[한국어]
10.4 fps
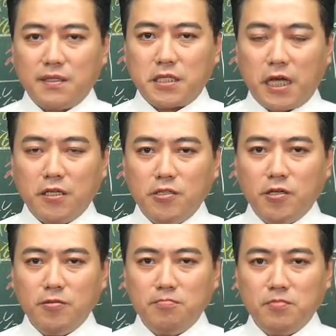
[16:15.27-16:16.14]

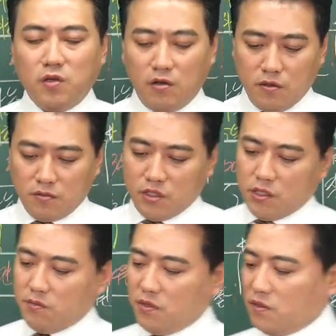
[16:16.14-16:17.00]
작년 어,
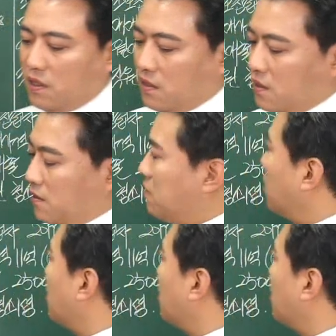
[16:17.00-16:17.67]
12월 달인가요?